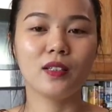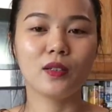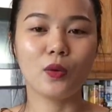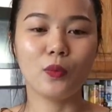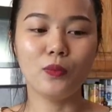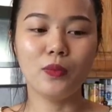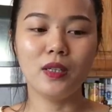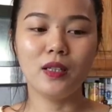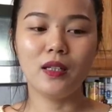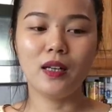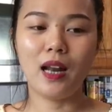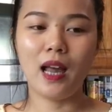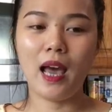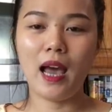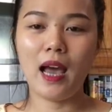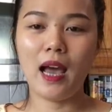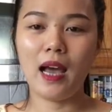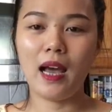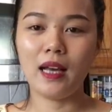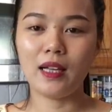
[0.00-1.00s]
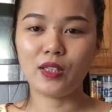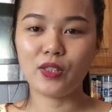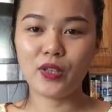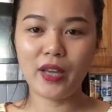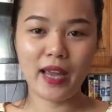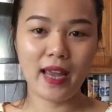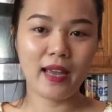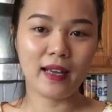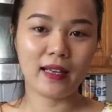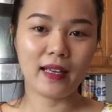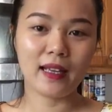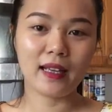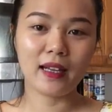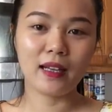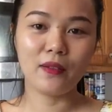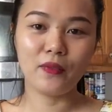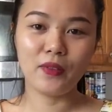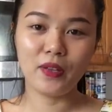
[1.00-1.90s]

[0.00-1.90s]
cũng như là share cái